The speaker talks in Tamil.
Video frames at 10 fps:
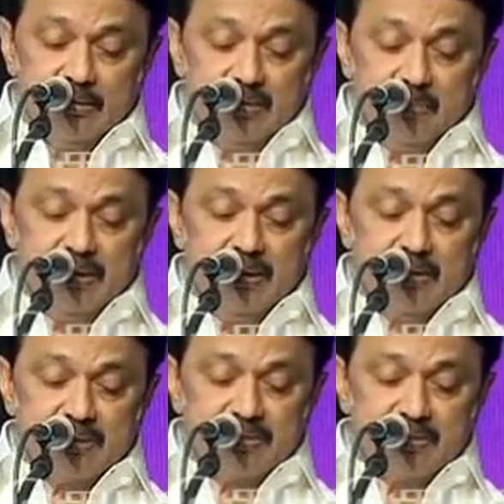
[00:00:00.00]
தமிழ்நாடு
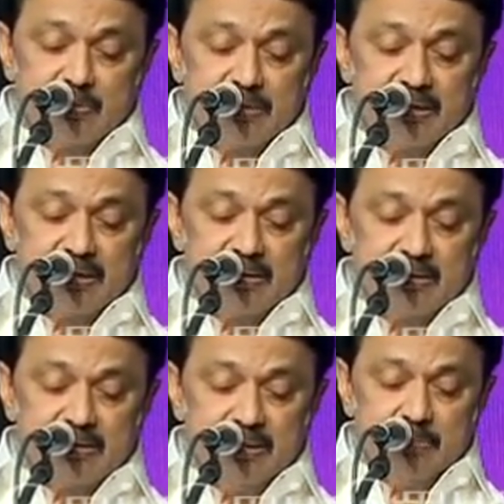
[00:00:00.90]
அரசினுடைய
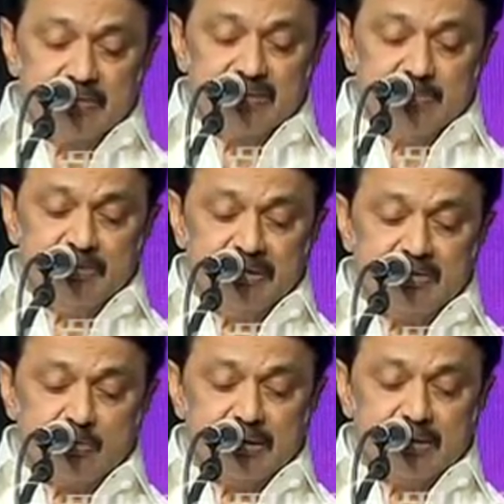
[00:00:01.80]
எம்எஸ்எம்இ
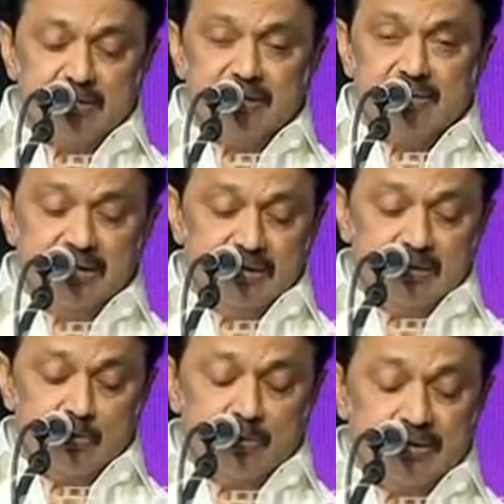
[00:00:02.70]
துறையின் கீழ்
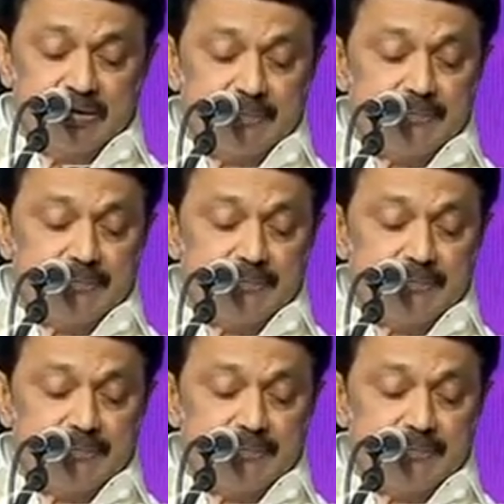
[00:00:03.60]
இயங்கக்கூடிய